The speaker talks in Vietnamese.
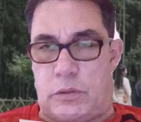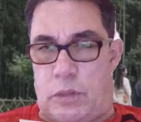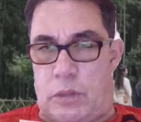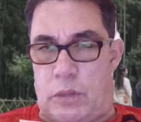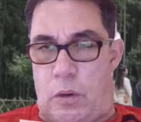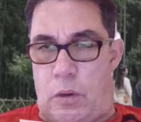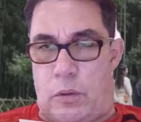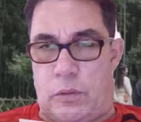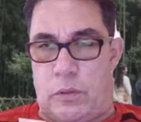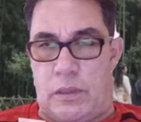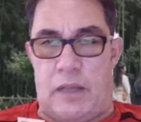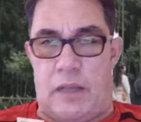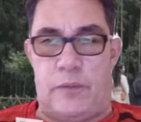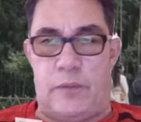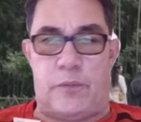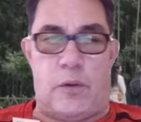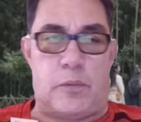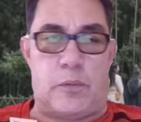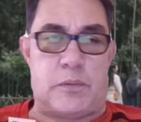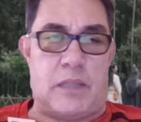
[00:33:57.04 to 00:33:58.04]
đồ lễ
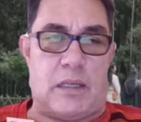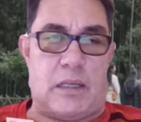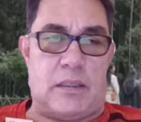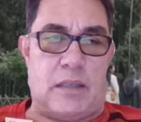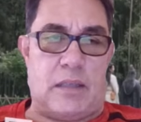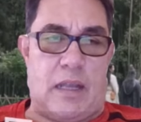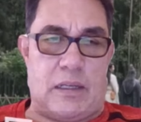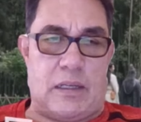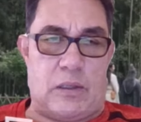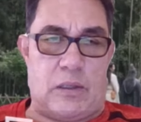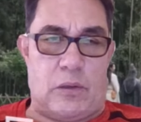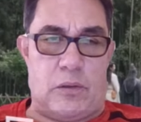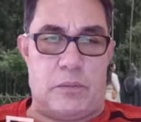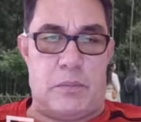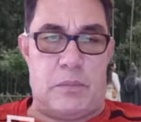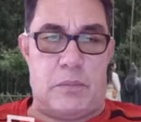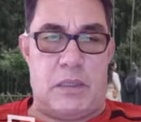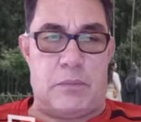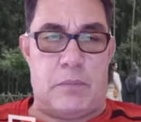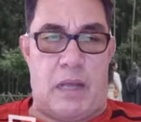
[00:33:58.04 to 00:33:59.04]
phục Tân Lan ngồi
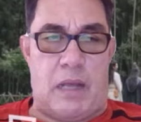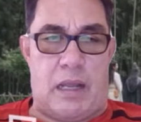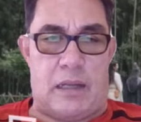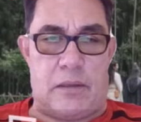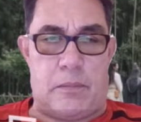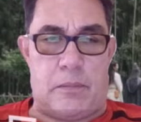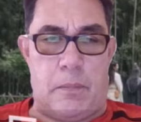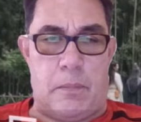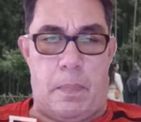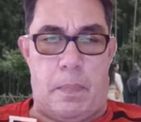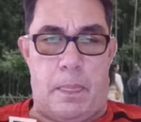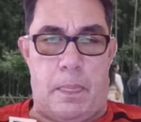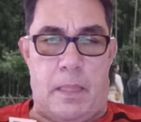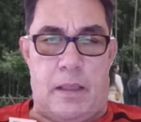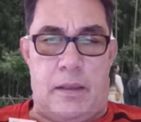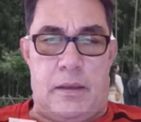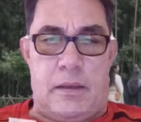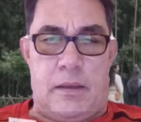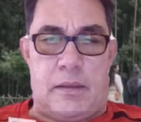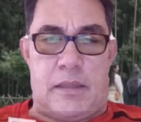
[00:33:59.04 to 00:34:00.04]
bên bàn.
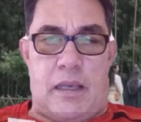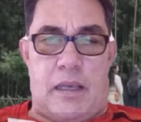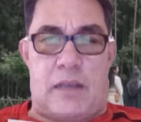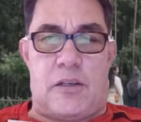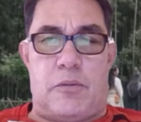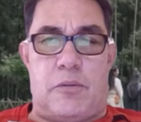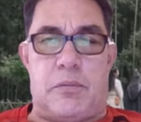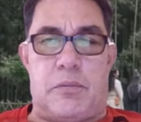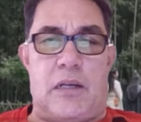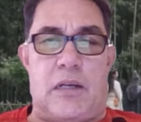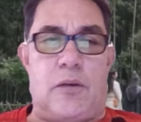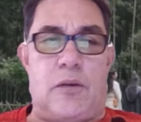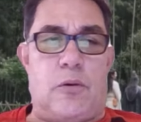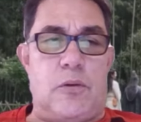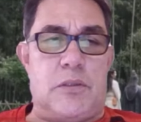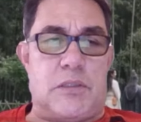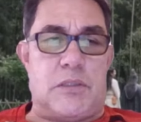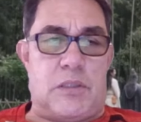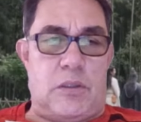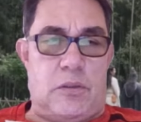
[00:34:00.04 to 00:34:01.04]
Chàng không ngừng
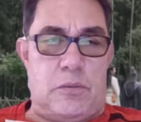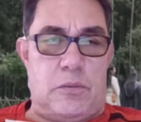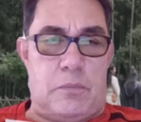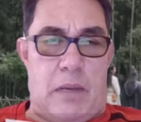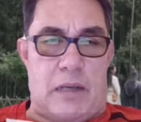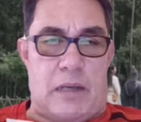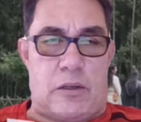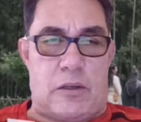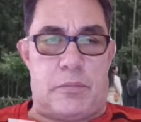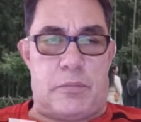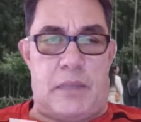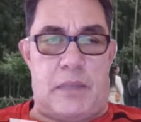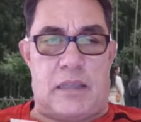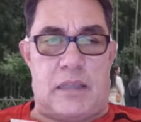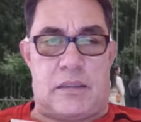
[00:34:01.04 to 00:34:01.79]
uống rượu mà có vẻ